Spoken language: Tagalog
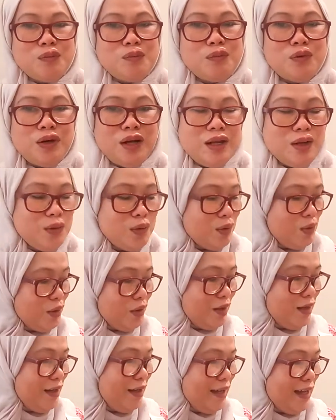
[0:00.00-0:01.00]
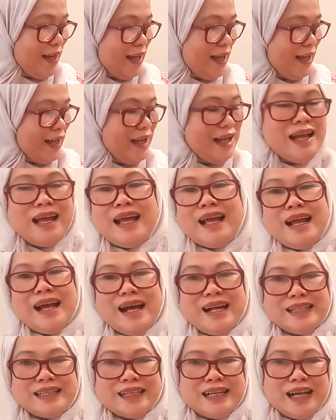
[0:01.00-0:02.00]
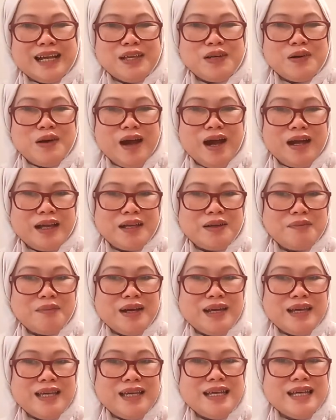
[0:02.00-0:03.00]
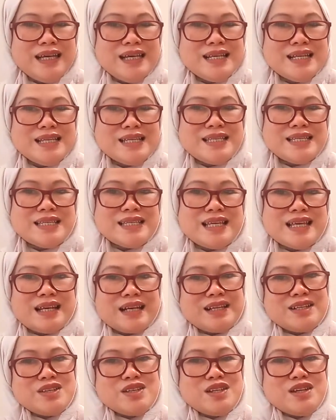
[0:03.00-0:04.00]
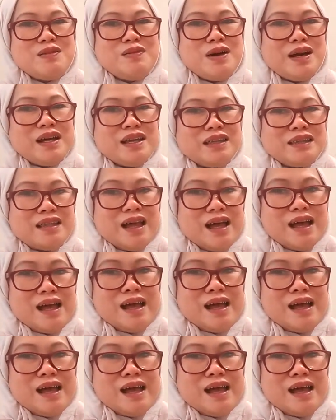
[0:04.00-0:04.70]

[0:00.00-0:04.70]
bulalo. At saka yung aking mais, gusto niya makita.